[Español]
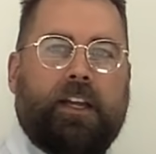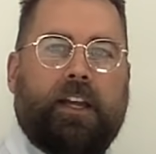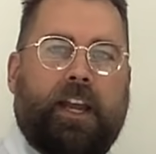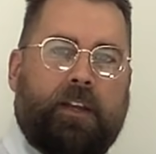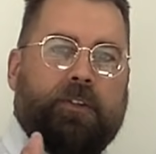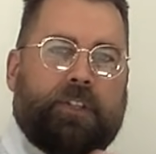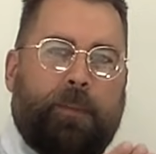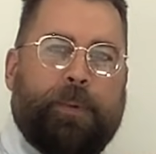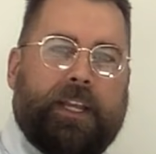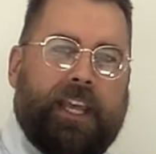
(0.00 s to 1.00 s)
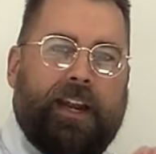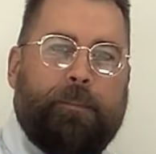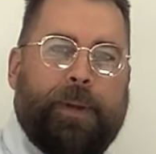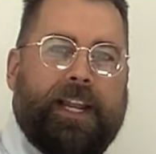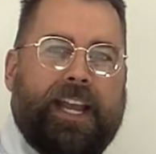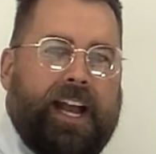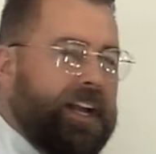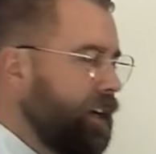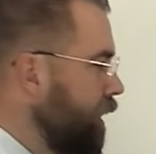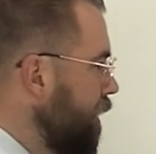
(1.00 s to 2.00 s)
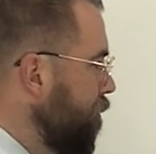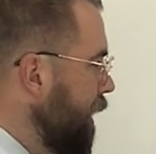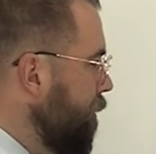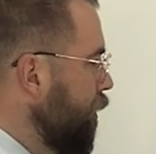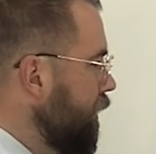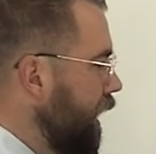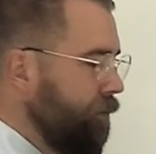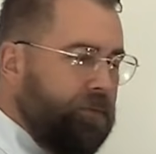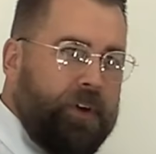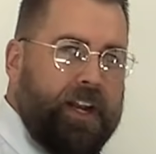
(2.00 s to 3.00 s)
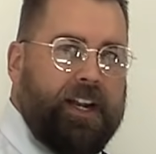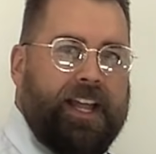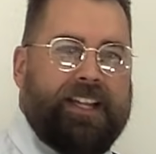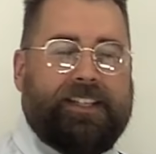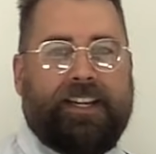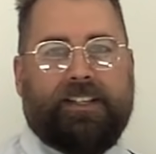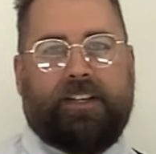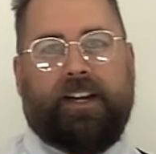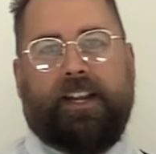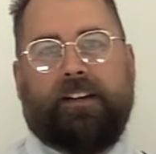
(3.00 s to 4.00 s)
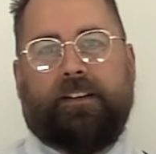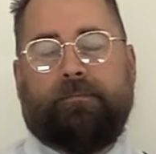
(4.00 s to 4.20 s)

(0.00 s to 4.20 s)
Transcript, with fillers: Ellos siempre quieren pelear para votar fuera a la gente de Israel.